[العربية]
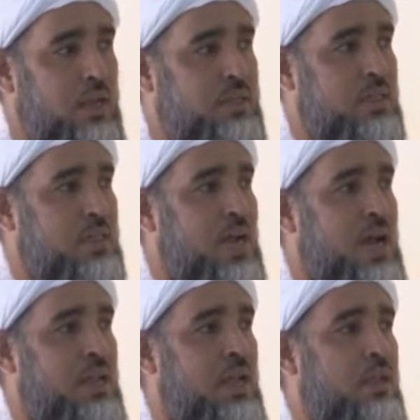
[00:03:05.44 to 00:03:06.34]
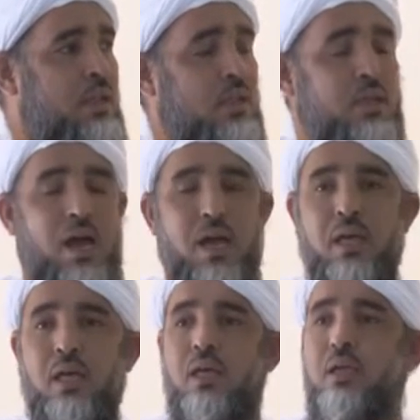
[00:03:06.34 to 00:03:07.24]
التي كان
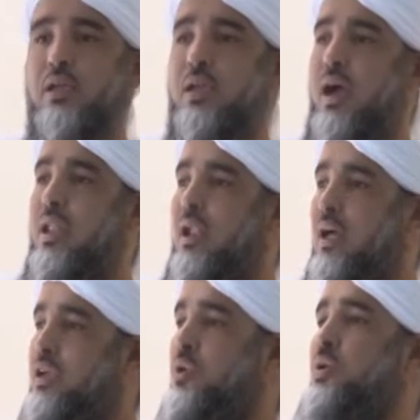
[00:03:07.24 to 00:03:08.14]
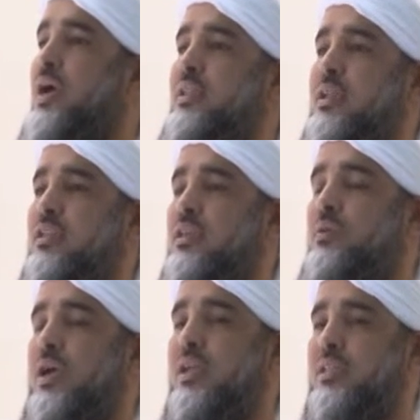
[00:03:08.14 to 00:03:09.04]
كان كان الغير يهتدي
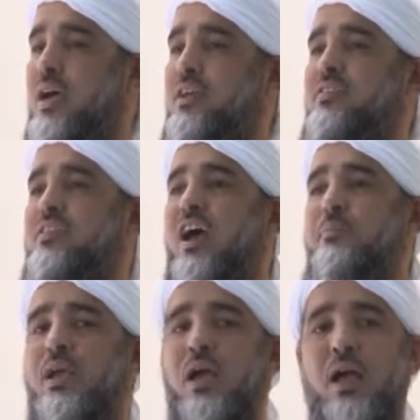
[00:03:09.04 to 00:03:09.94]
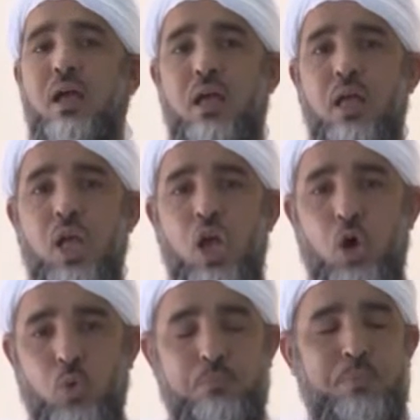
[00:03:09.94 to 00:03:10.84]
ويتأسى بها
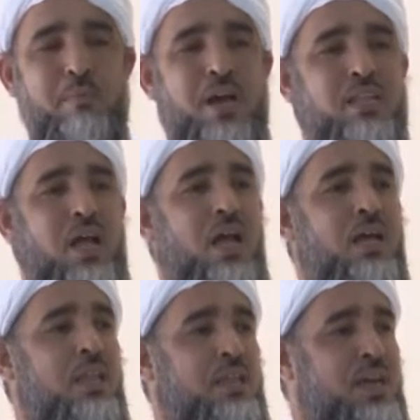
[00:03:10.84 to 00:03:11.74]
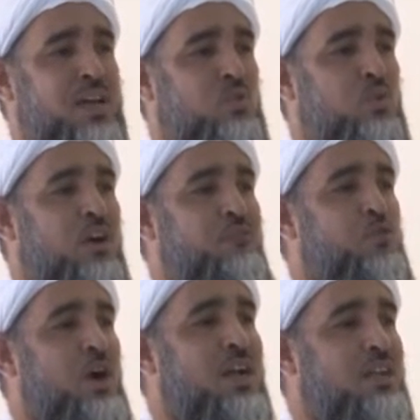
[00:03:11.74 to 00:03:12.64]
ربما دخل الناس
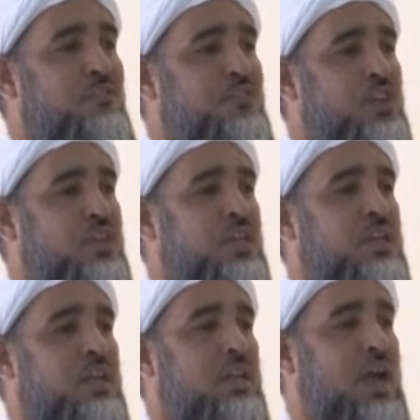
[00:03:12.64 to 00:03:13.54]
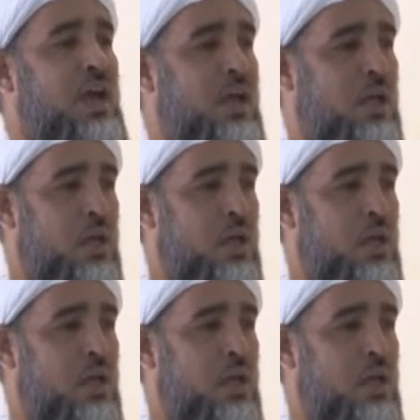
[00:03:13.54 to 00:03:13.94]
أفواجا دين الله